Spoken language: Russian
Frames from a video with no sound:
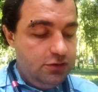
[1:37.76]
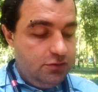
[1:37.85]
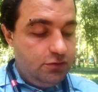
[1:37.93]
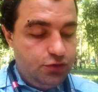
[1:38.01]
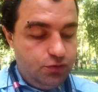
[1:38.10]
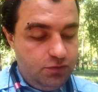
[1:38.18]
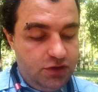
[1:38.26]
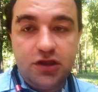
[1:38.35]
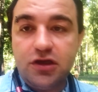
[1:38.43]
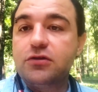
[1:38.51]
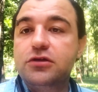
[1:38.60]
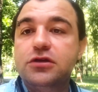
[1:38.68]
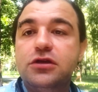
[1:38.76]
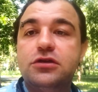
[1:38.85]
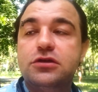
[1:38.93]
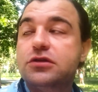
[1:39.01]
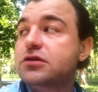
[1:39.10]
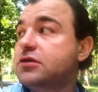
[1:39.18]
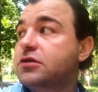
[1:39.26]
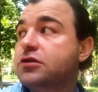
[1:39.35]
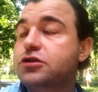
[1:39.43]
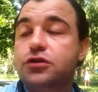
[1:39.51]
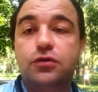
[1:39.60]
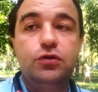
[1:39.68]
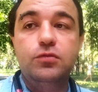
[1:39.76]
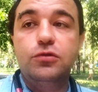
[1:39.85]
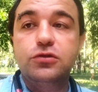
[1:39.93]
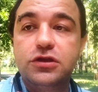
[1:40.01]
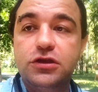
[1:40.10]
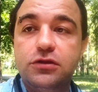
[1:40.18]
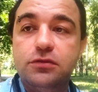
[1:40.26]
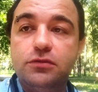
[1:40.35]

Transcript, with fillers: Вот у меня такой чехол модный.